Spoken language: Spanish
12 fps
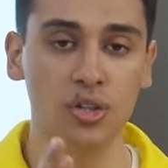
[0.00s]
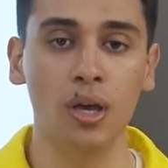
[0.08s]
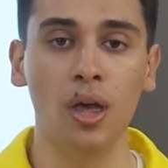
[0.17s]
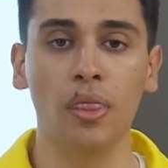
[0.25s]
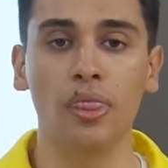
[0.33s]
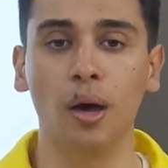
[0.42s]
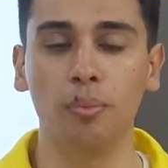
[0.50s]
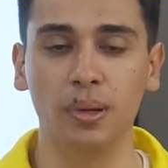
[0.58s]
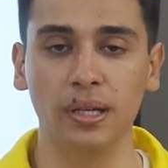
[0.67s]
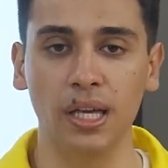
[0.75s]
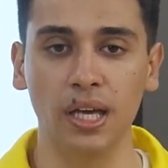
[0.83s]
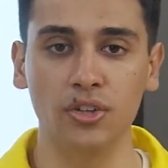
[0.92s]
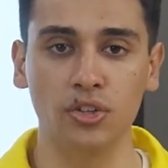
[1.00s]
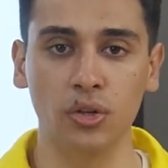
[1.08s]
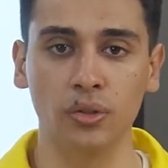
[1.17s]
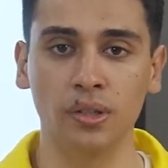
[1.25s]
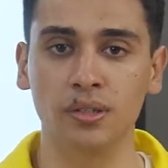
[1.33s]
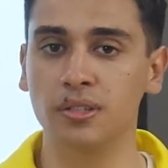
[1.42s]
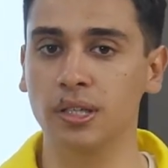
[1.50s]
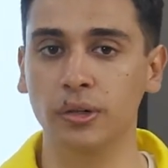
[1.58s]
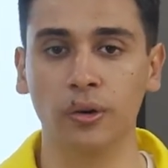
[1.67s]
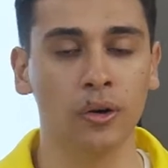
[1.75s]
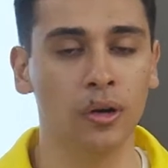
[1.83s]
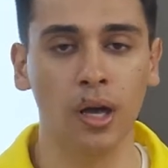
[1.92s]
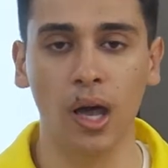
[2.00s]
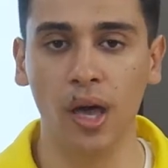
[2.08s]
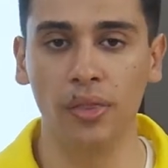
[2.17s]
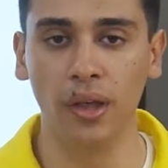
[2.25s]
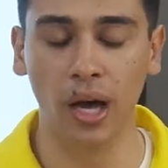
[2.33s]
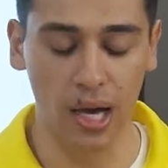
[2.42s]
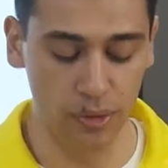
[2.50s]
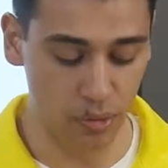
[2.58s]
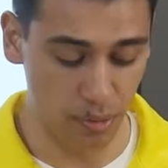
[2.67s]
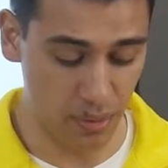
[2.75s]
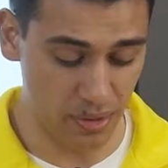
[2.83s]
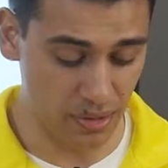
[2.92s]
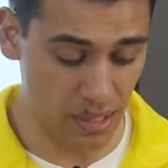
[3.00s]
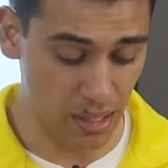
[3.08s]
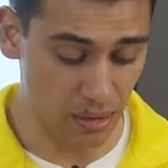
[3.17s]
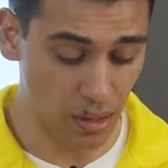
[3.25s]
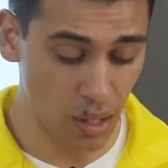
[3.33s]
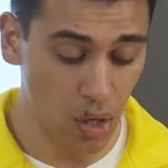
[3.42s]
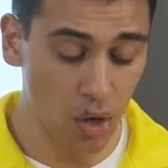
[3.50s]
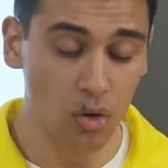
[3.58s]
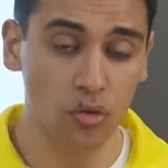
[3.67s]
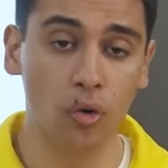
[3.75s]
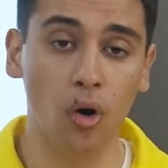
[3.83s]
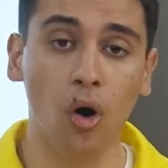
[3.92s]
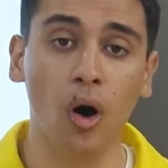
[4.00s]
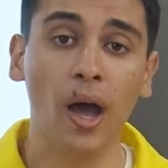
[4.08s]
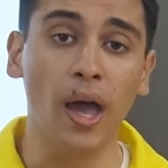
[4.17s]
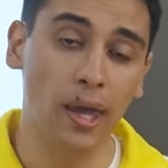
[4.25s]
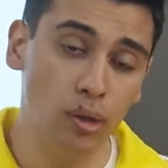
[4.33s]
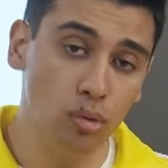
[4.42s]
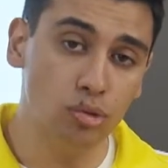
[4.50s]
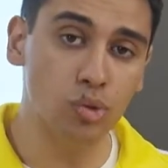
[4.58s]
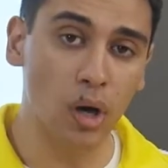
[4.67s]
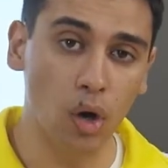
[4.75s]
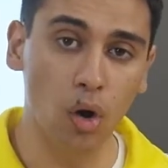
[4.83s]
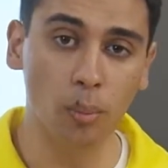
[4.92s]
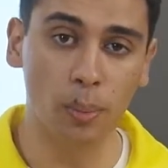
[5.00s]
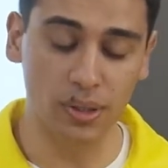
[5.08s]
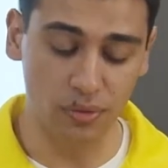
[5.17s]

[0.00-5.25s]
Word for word: Por ejemplo, para la salida de 4 a 20 miliamperios, por ejemplo, puede modificar la aplicación ya sea